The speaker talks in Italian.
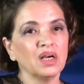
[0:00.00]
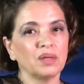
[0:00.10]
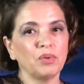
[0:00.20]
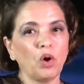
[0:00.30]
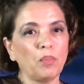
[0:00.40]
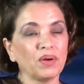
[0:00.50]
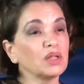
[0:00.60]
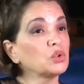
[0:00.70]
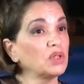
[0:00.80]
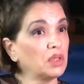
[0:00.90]
abbiamo
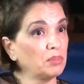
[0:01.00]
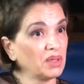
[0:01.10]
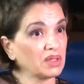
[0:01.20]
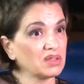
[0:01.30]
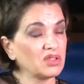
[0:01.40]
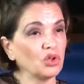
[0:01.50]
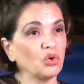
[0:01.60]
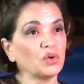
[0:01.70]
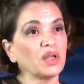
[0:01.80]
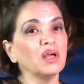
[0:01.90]
parlato
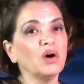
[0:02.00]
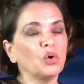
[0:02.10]
dell'immigrazione,